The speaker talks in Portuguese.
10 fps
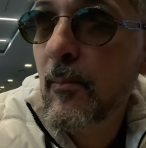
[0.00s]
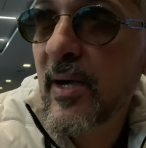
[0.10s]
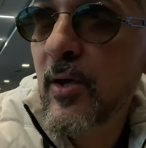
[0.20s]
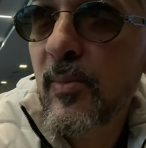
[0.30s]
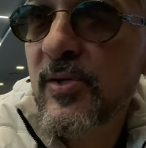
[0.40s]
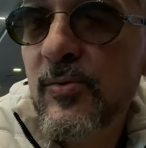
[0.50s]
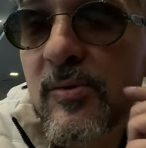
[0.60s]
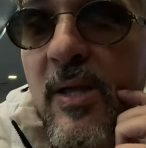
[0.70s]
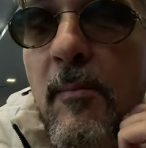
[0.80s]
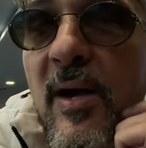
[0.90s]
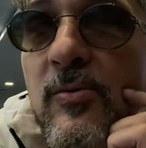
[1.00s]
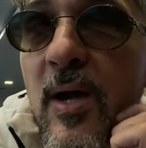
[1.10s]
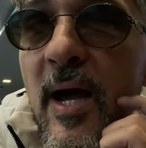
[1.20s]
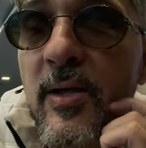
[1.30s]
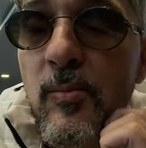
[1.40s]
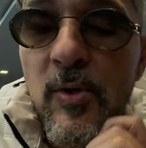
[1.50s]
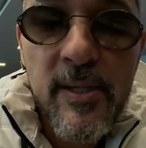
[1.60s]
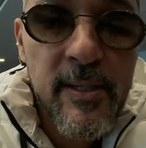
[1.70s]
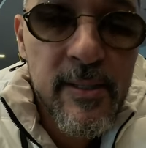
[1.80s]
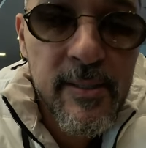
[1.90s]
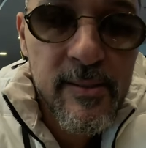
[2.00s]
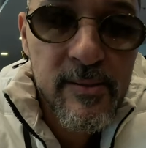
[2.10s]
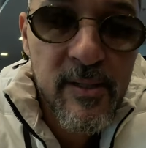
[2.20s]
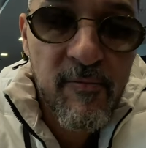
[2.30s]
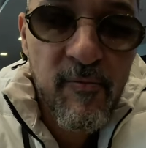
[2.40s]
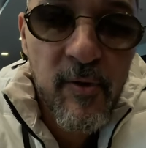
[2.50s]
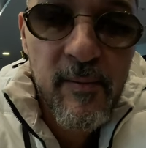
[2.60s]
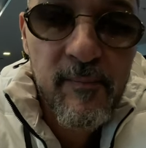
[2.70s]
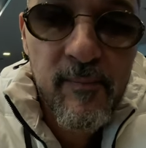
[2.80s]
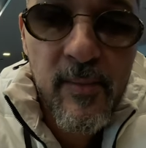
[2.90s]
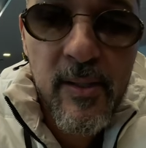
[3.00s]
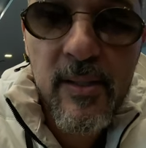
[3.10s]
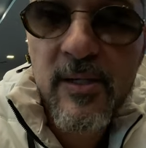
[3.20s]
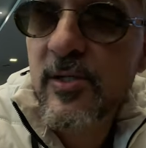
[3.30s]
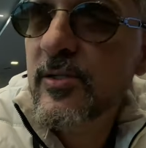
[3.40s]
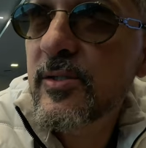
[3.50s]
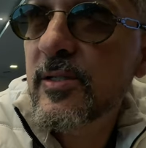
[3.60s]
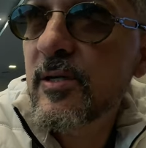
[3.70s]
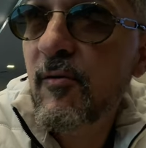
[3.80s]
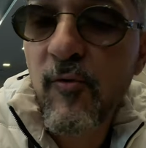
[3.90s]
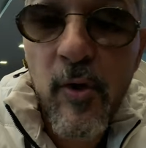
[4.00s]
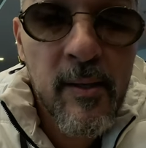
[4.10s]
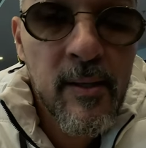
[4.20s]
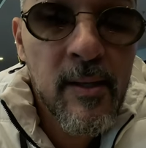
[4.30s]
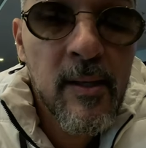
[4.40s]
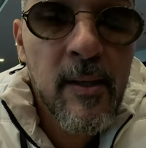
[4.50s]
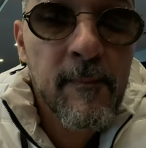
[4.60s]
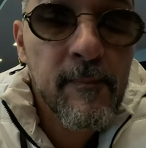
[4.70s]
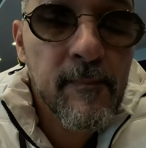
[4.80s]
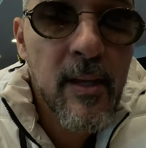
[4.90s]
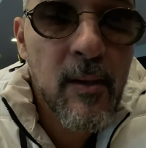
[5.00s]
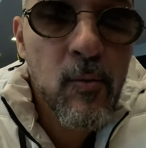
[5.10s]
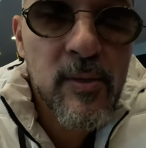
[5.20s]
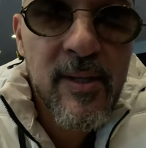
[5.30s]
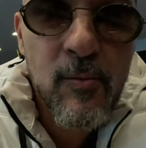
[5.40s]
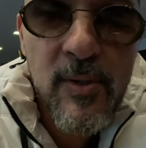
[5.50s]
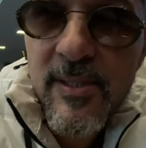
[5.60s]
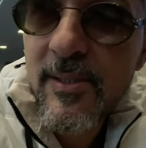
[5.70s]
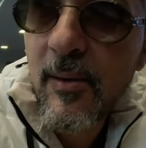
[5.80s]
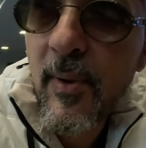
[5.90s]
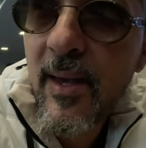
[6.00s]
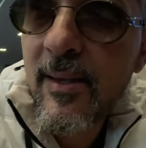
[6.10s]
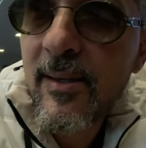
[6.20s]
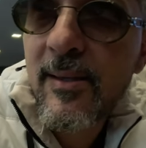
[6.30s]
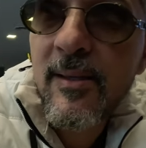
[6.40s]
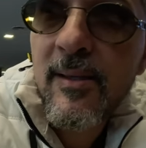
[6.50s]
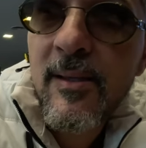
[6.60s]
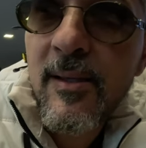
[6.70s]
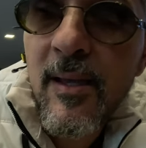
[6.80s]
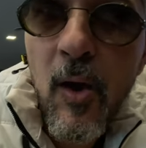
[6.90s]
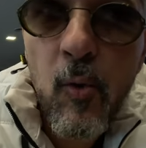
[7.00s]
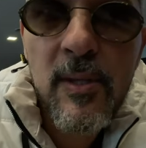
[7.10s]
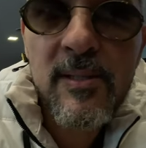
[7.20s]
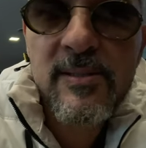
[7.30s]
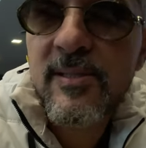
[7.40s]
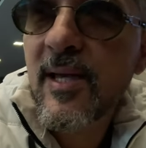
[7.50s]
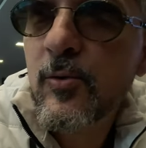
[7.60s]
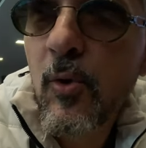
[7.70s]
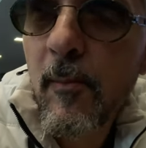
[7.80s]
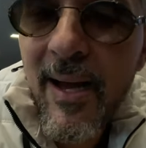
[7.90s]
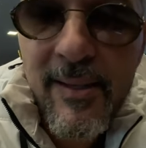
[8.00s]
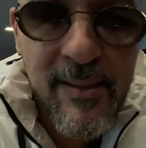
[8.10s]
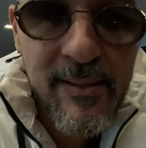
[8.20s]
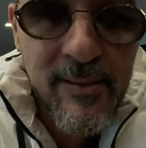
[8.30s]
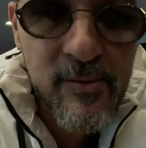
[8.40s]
Mas realmente não tem mais o carimbo ali. Já foi. Aqui na Argentina já foi. É, outra coisa também é o lance da tomada.